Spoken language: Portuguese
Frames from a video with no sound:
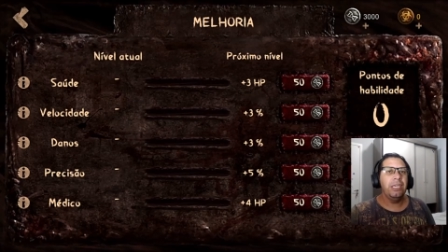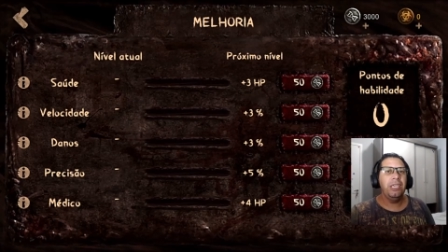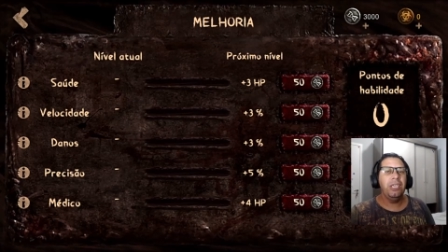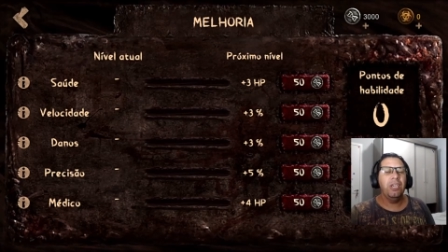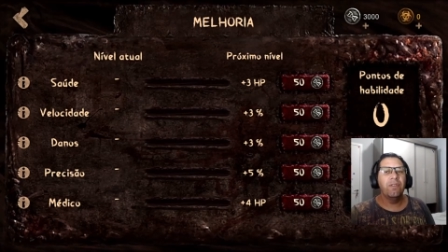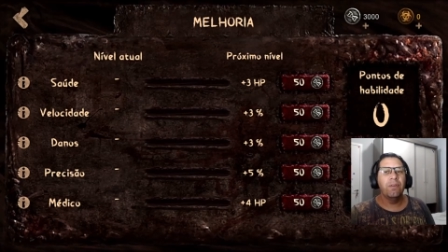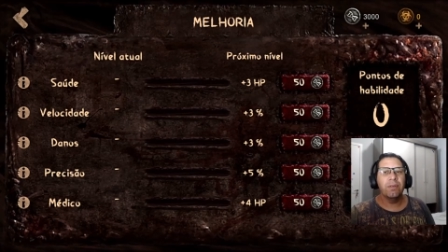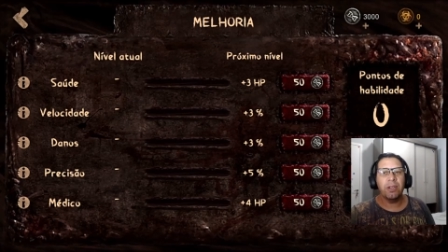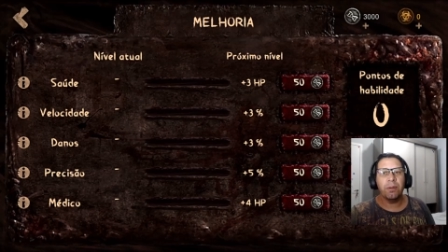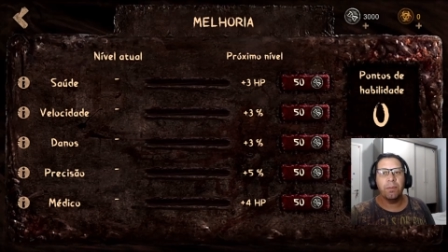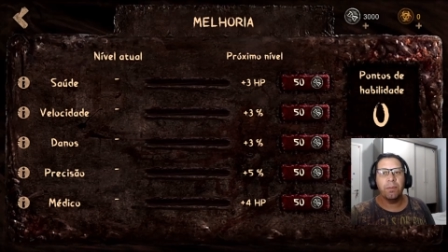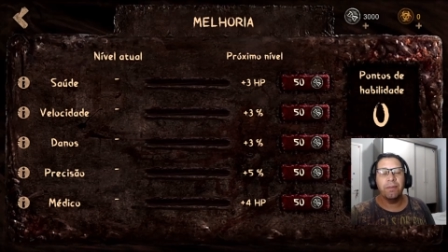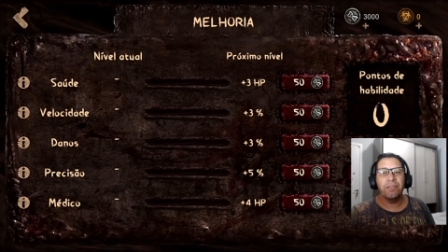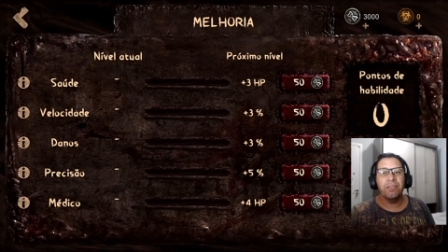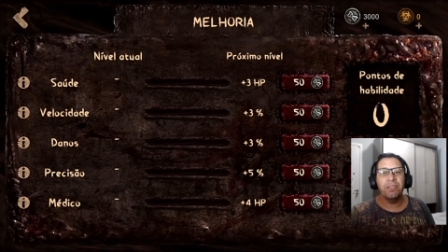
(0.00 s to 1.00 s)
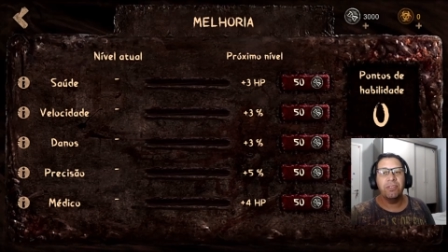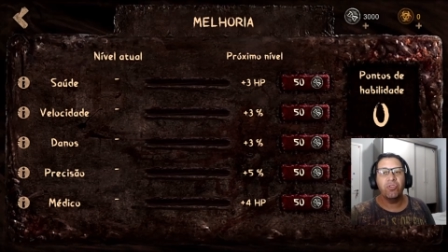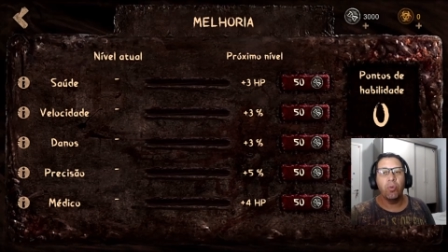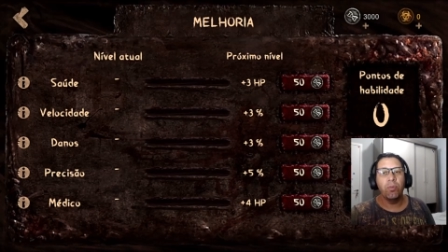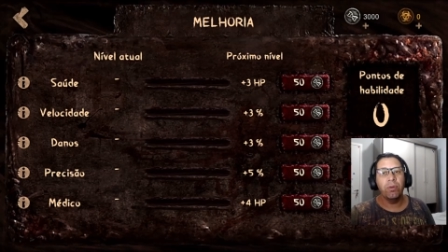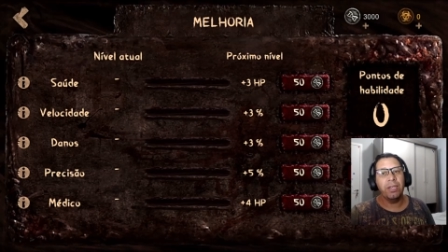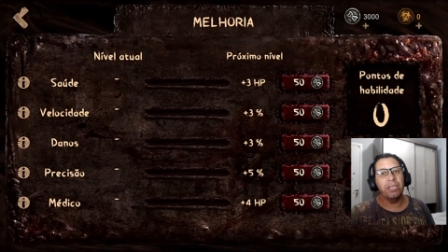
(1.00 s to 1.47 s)
E eu vou mostrar para vocês
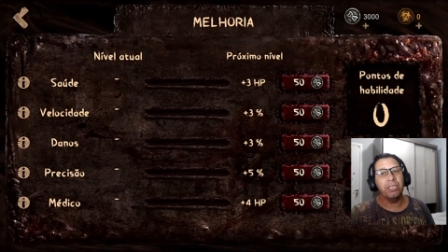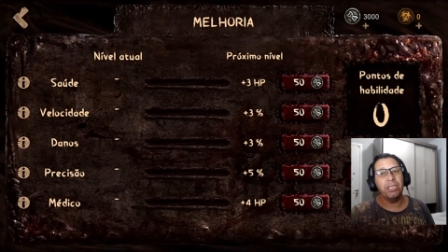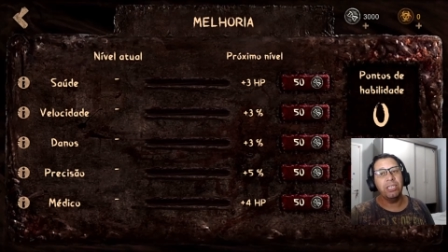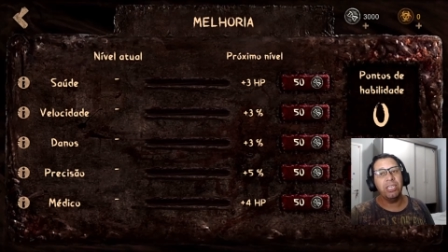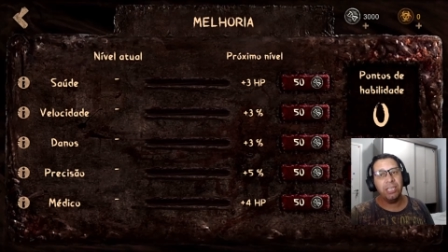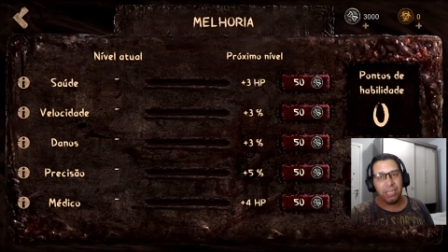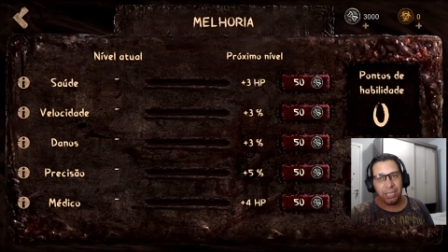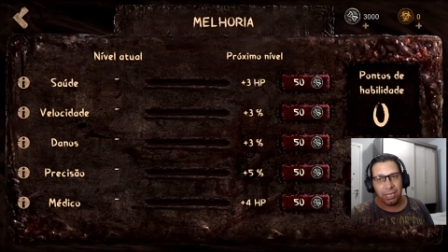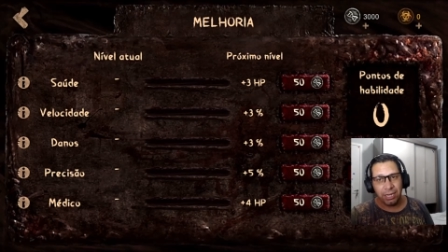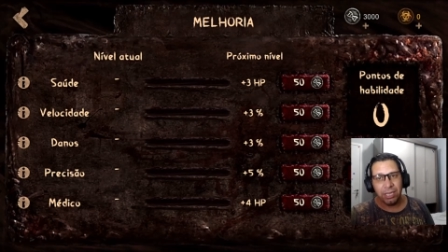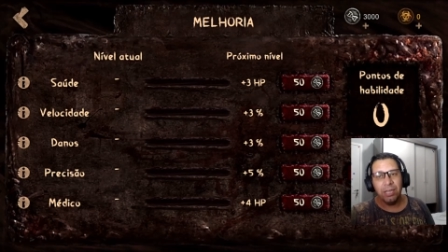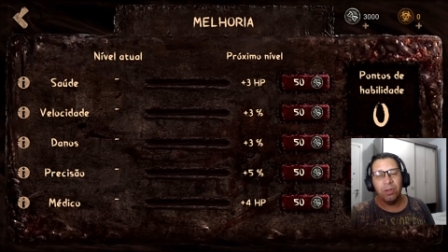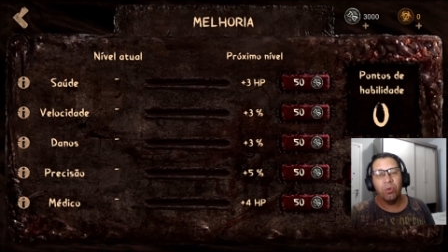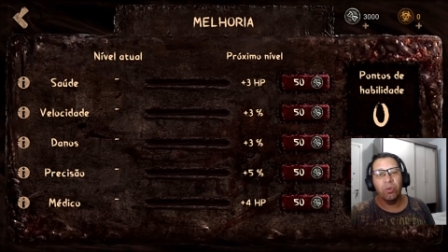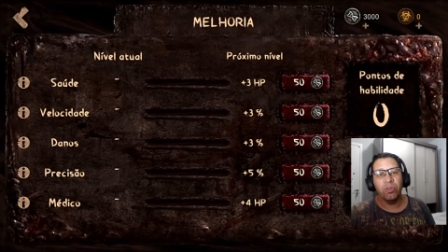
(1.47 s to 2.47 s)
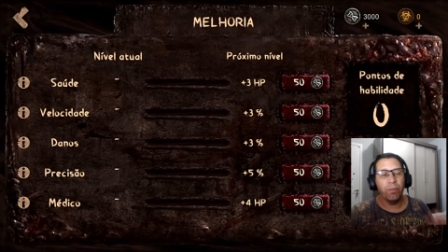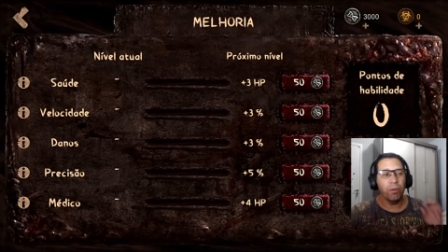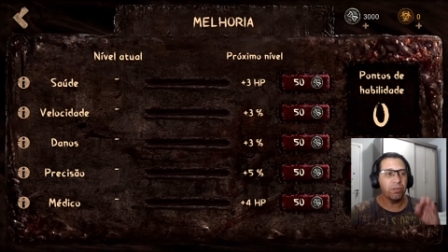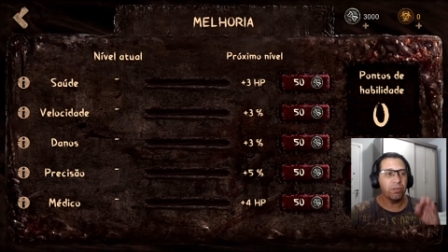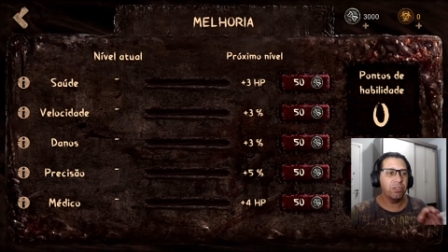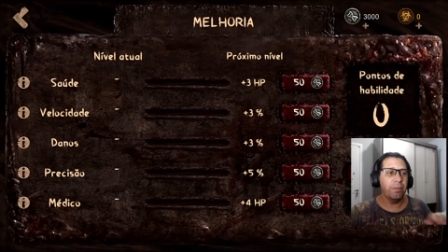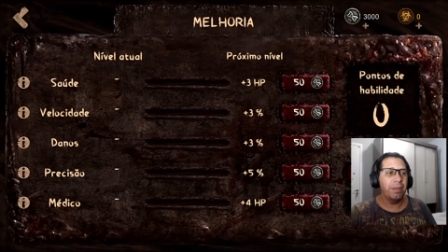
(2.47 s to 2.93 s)
como que a gente adquire os
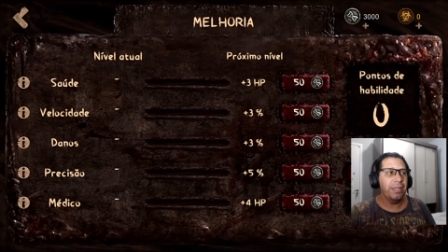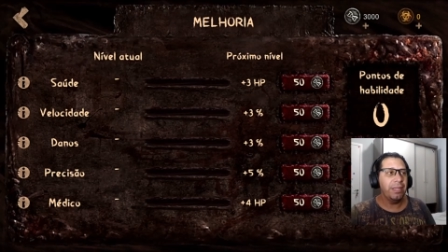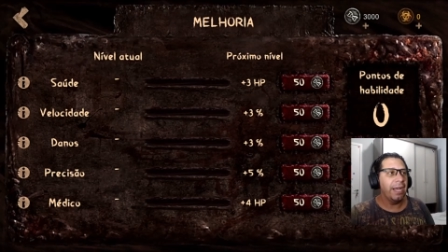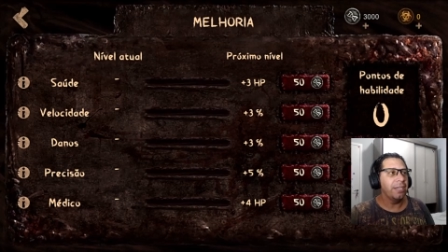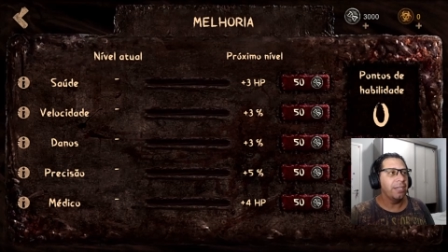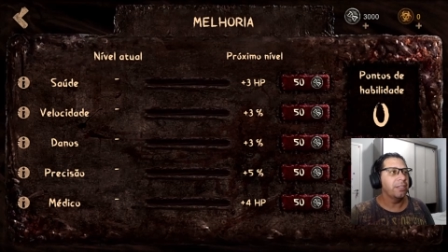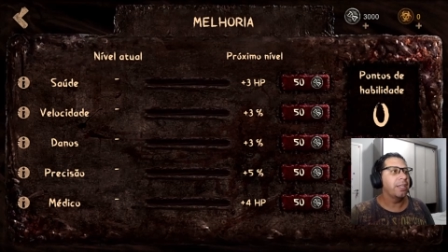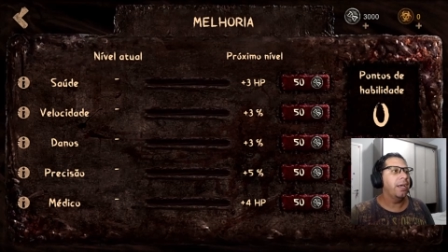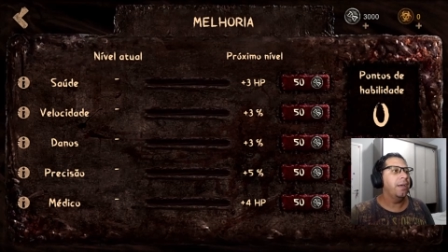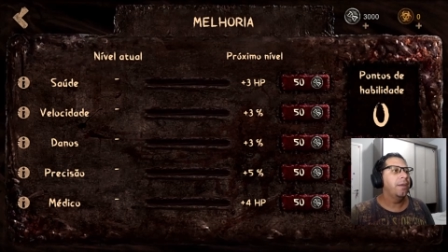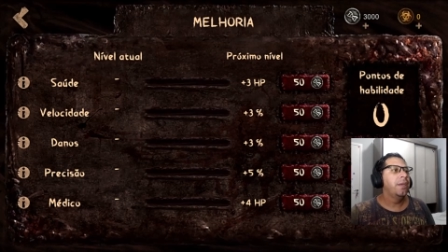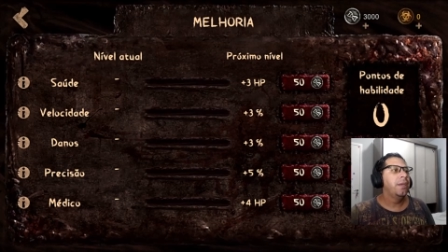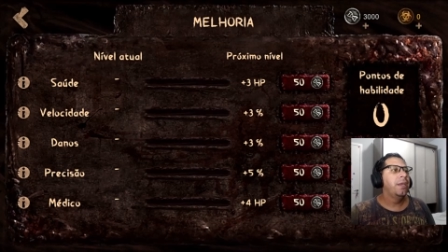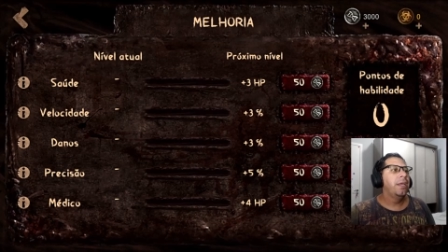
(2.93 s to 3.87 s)
pontos de habilidade, tá?